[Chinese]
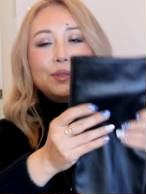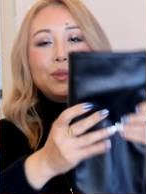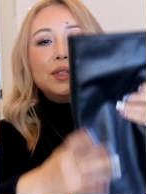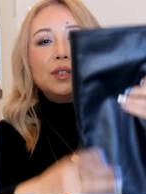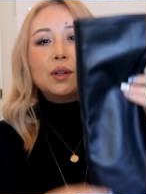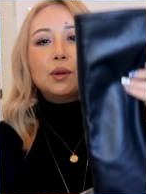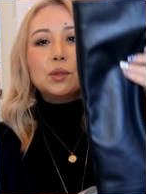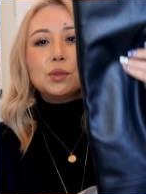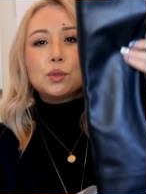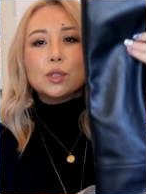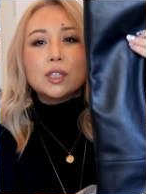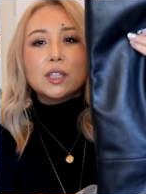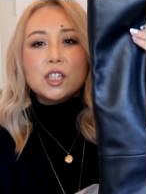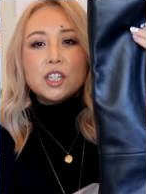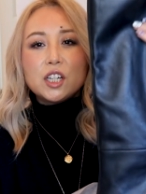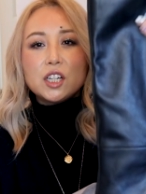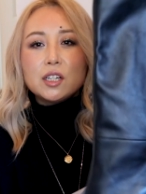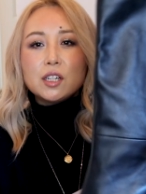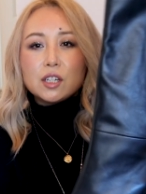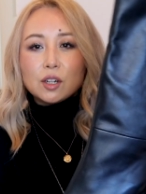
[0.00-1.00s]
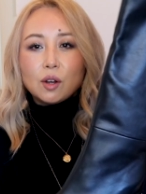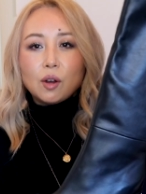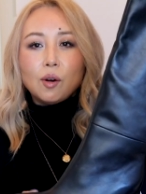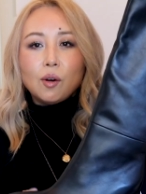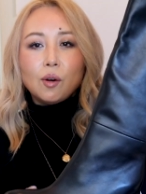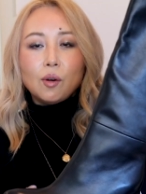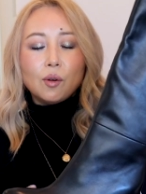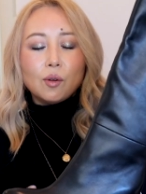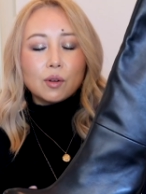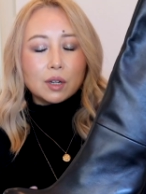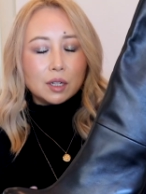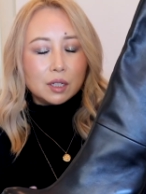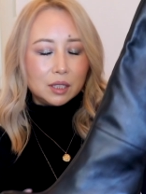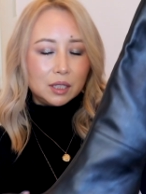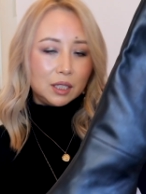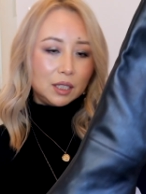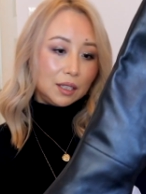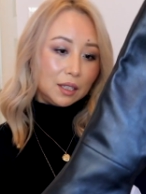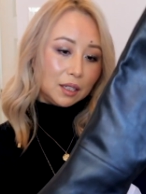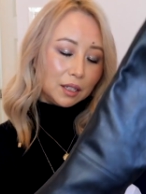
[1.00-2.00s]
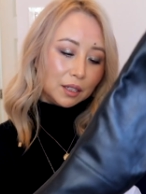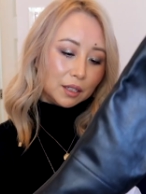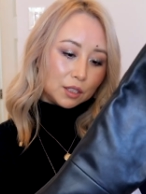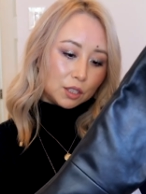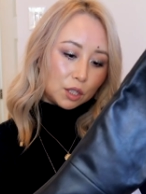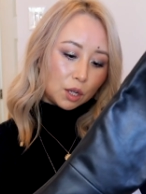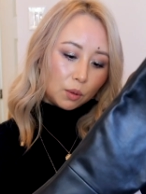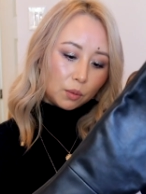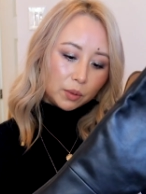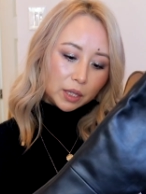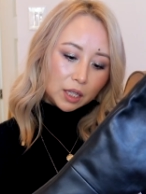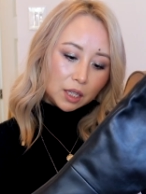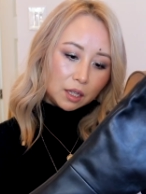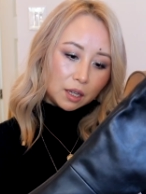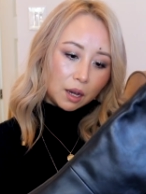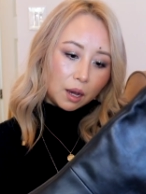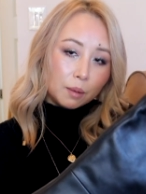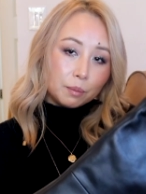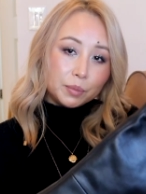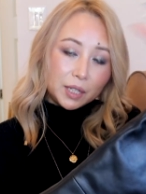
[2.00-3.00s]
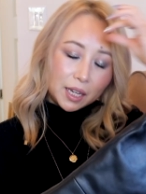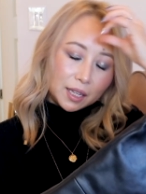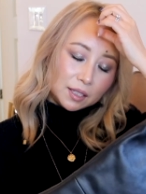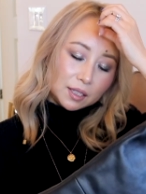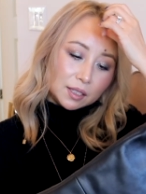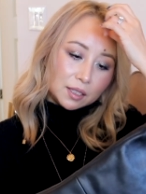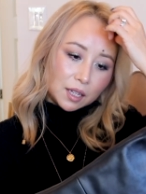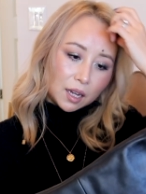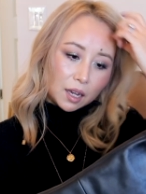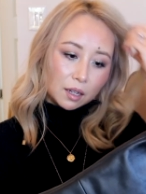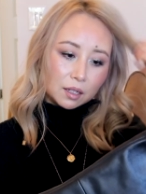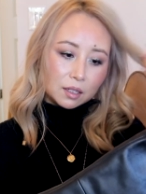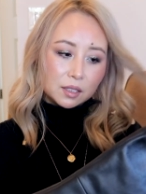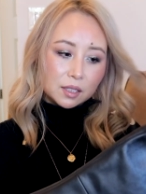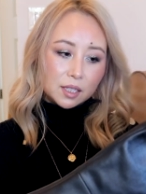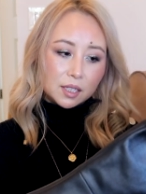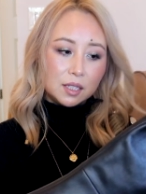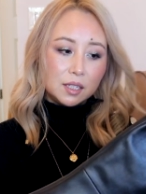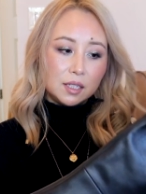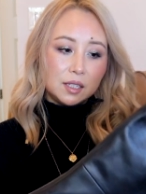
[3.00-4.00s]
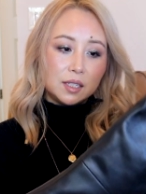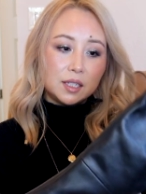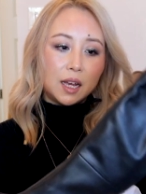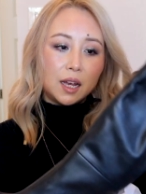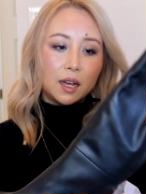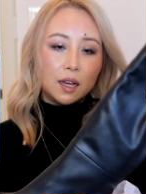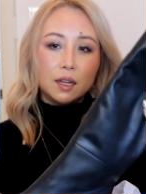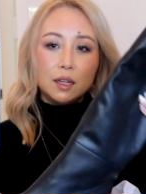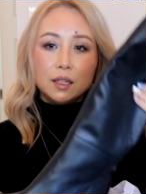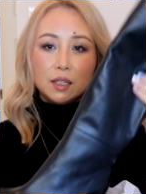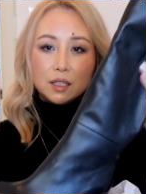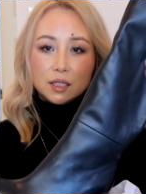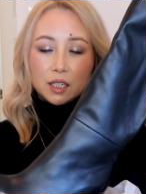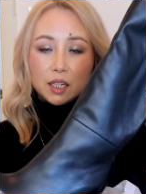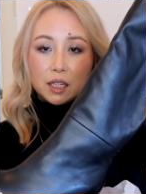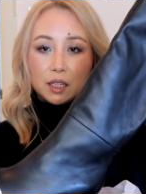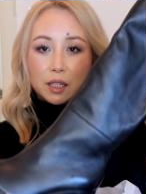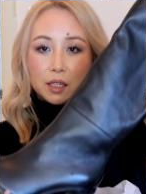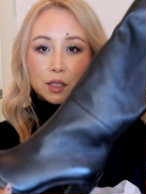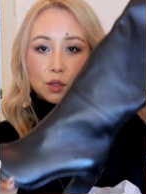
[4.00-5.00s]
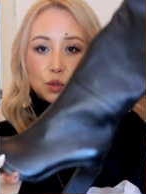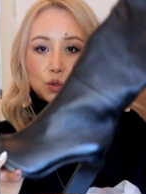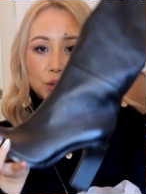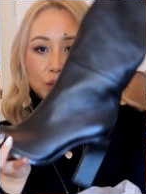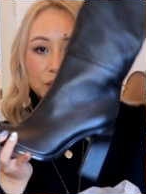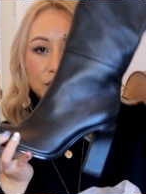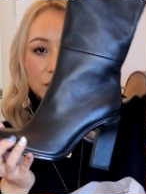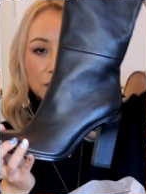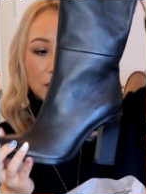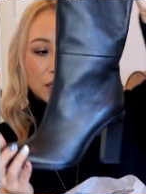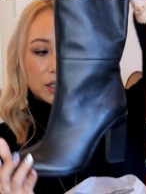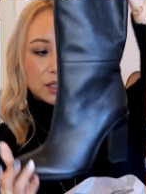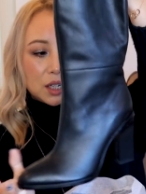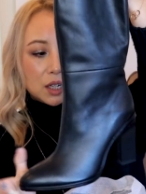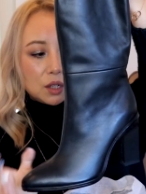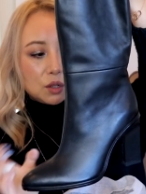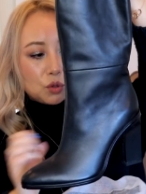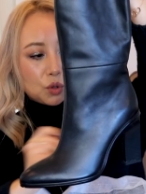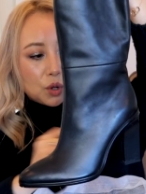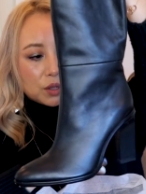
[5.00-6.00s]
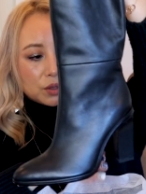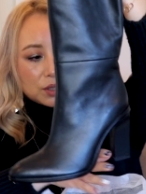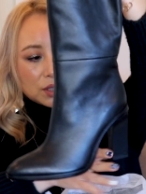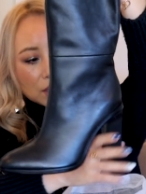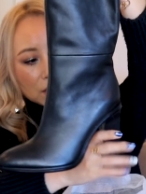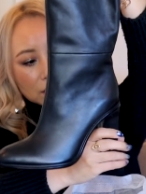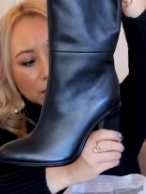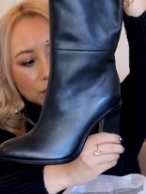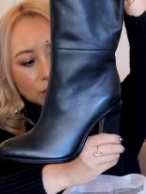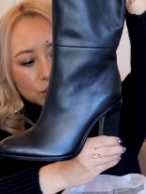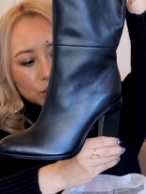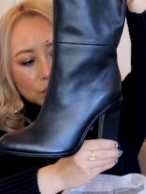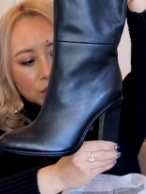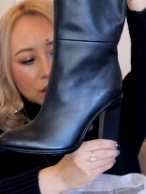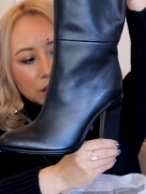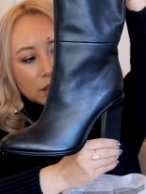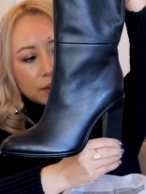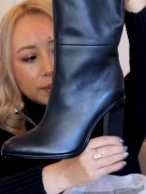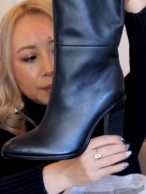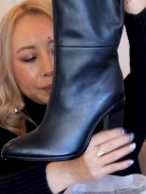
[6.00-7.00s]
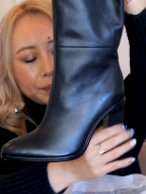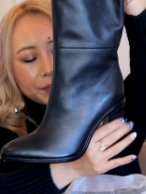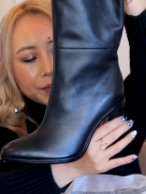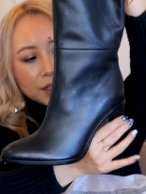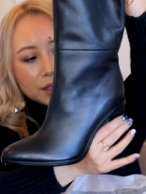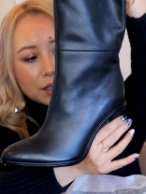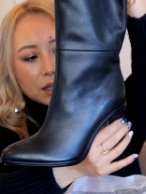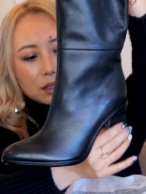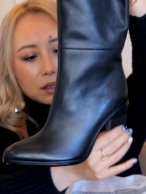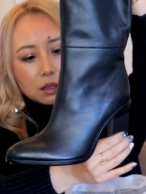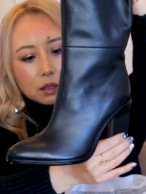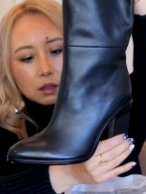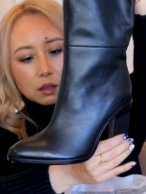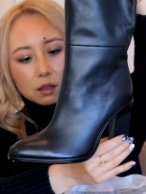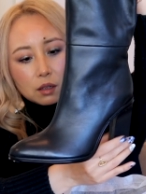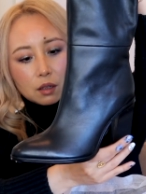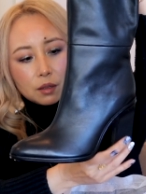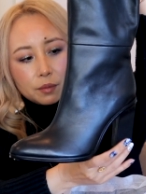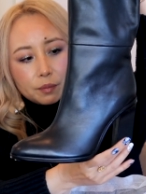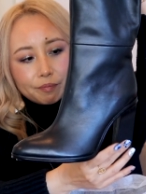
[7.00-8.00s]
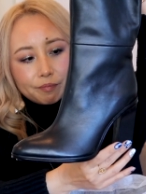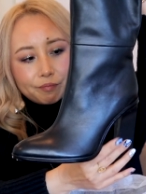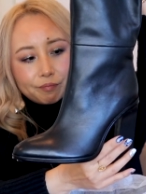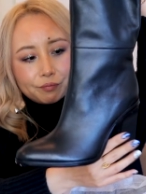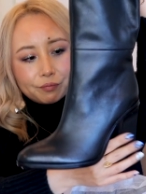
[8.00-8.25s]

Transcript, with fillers: 所以呢，我觉得是时候可以稍微 update 一下，更新一下这一类的靴子。那这一双鞋呢，我觉得它的跟儿